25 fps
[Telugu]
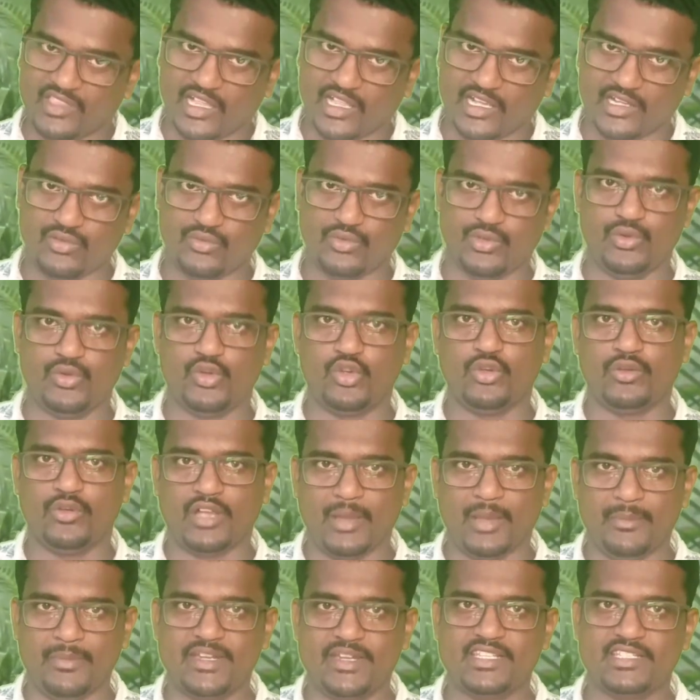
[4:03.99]
నాకు యూట్యూబ్
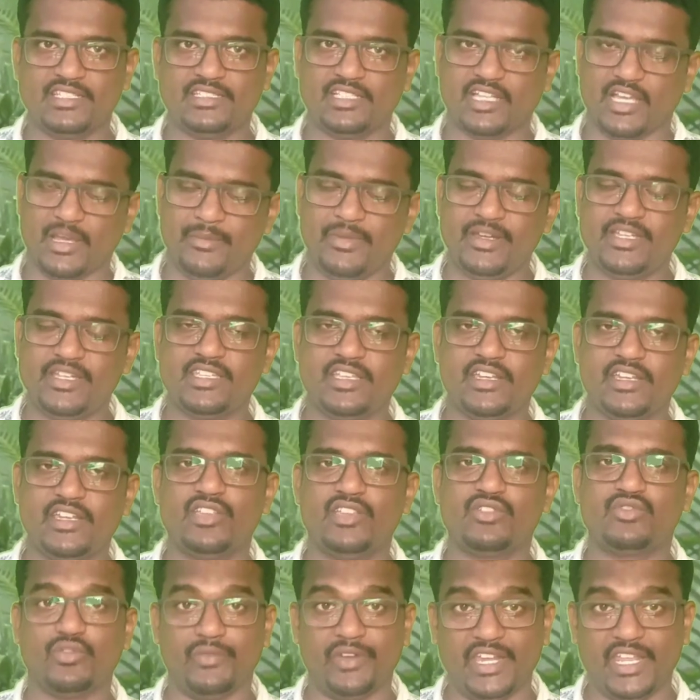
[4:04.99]
కమెంట్స్ కింద కమెంట్
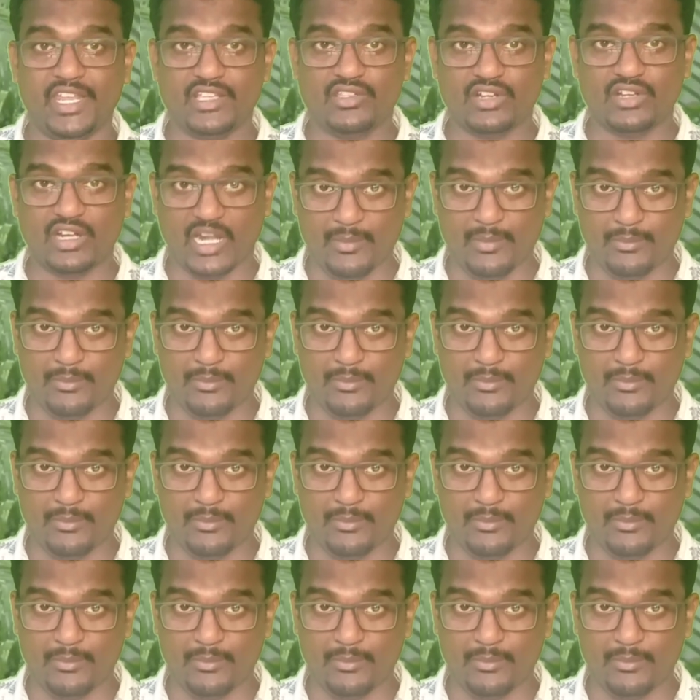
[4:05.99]
చేయండి సో వీడియోస్